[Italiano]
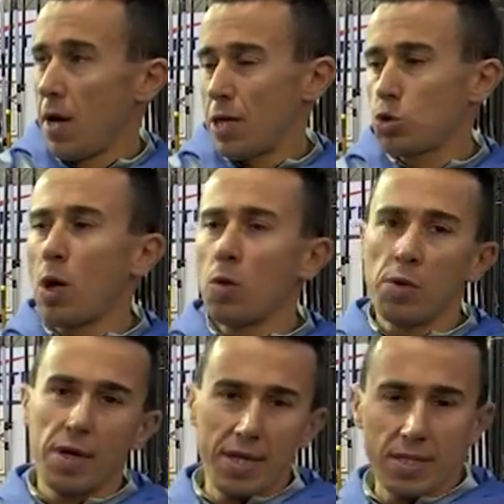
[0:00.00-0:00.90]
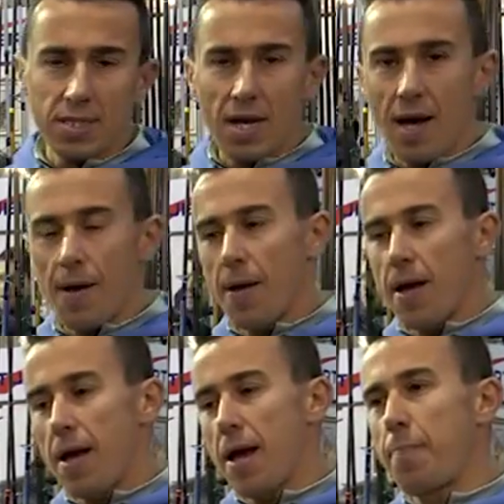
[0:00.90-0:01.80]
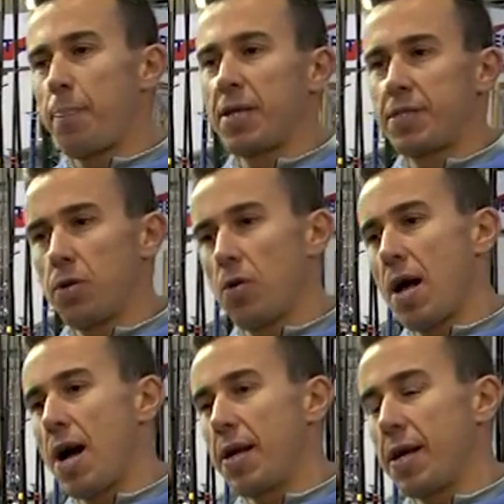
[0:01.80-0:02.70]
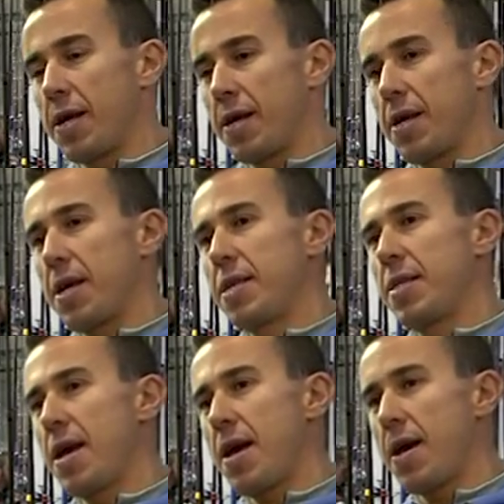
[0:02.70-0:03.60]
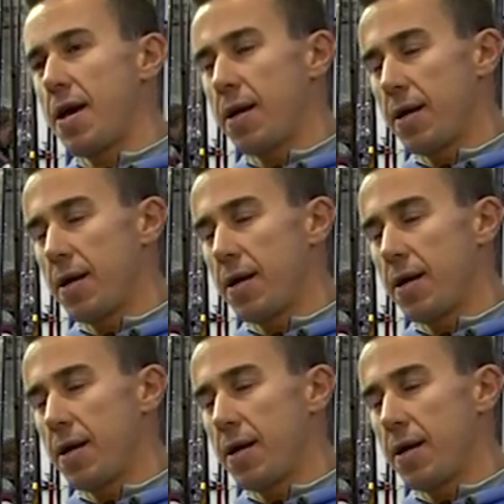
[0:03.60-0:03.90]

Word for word: La sua lunghezza è particolare ed è